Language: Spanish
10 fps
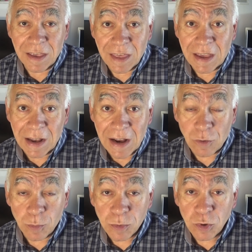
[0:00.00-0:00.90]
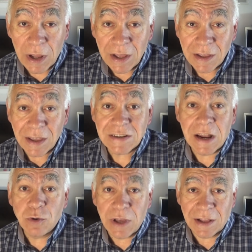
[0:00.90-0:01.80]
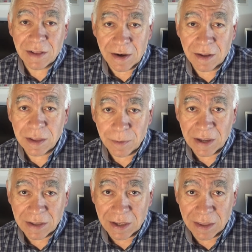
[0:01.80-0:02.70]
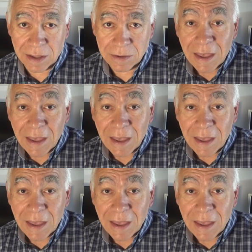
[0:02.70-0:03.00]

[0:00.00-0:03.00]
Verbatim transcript: y de que la ruptura es la única alternativa que te queda.